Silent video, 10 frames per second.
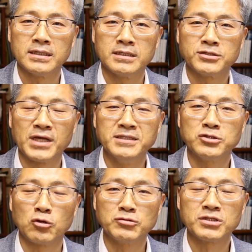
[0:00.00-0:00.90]

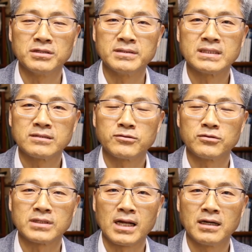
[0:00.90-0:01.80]
젠 존슨
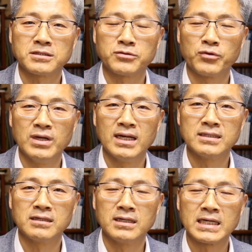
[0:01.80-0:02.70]
또 달라스
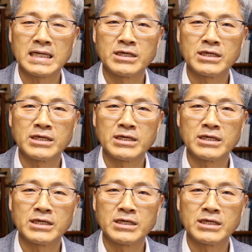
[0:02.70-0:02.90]
윌라드가